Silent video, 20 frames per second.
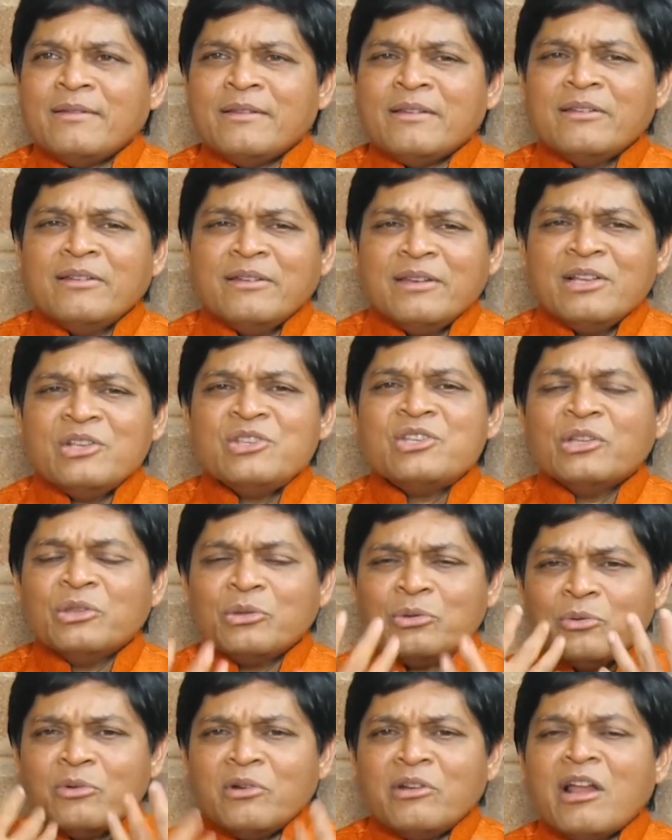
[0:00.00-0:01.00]
ఎన్ని
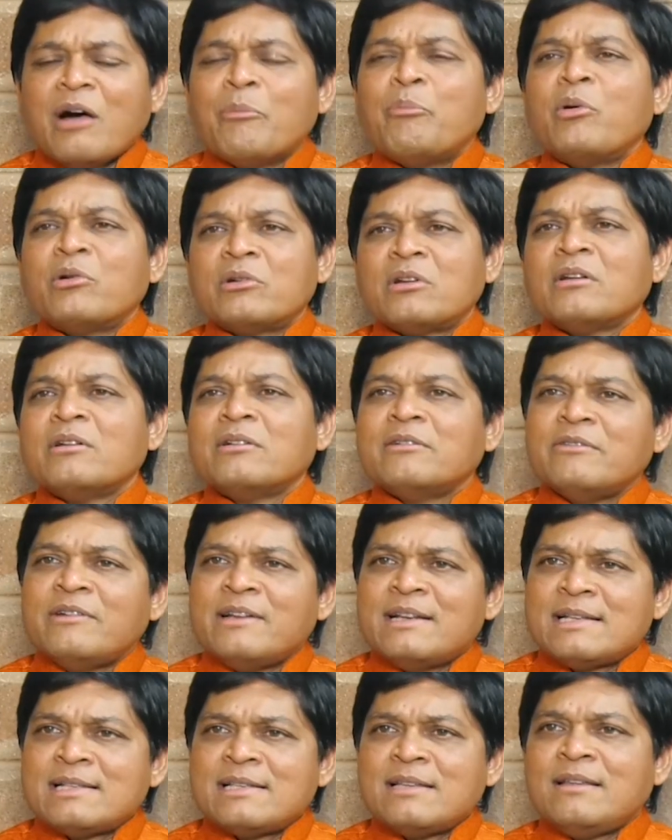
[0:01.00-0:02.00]
జంతువులు నా పొట్టలో
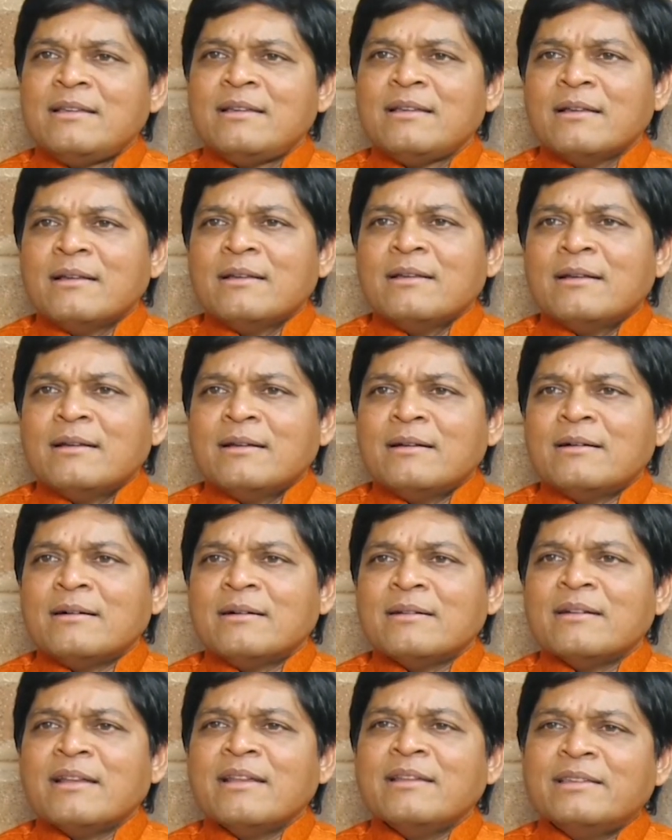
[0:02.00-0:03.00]
వేసి
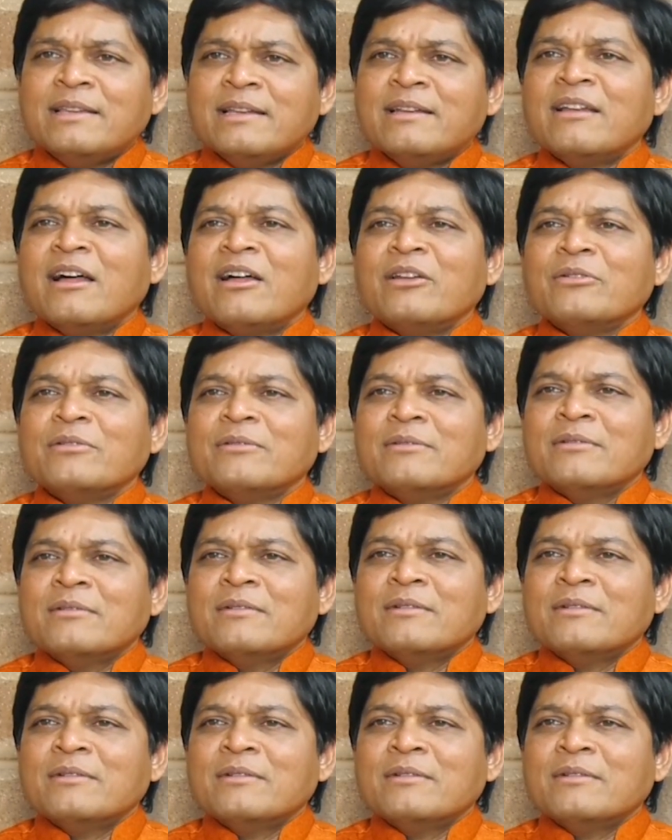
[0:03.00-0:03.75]
నేను తిన్నాను